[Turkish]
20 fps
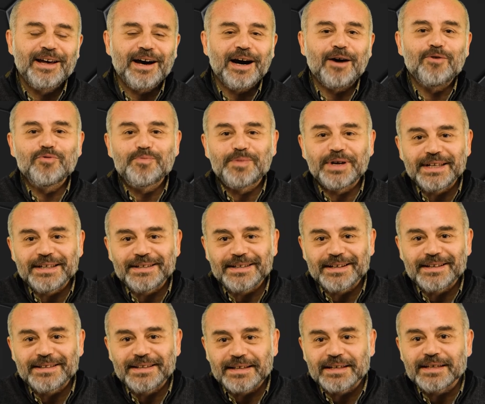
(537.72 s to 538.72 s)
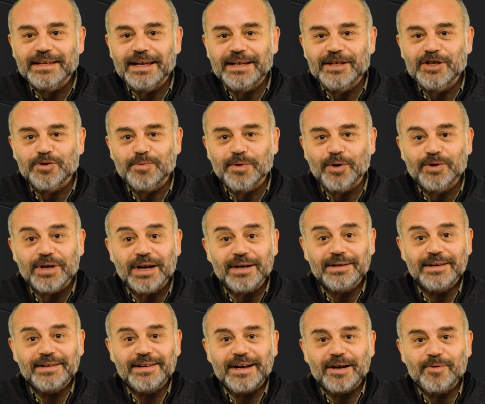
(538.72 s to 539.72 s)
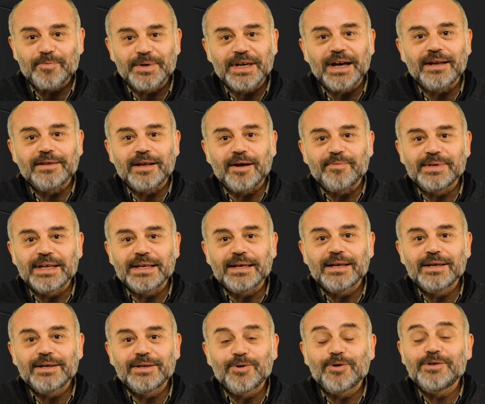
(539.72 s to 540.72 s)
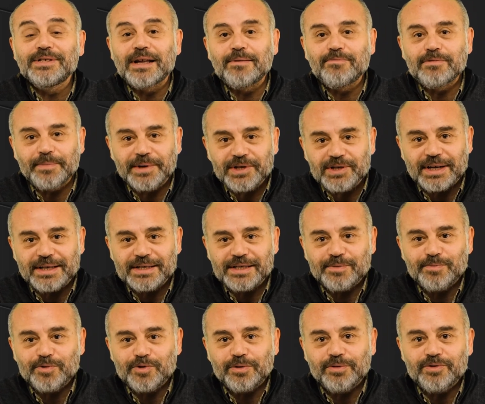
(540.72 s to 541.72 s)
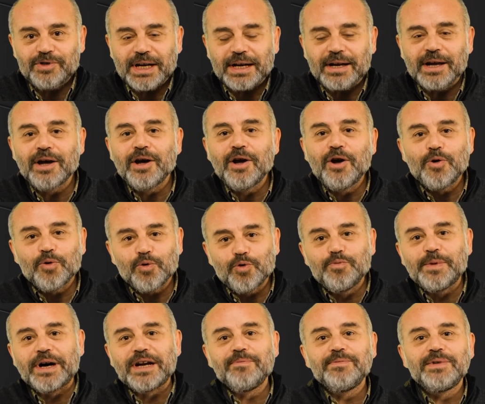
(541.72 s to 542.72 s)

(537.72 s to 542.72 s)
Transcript: Avrupa Liglerindeki gelişime odaklanarak bir anlamda gözlemleme şansımız olacak. Umarım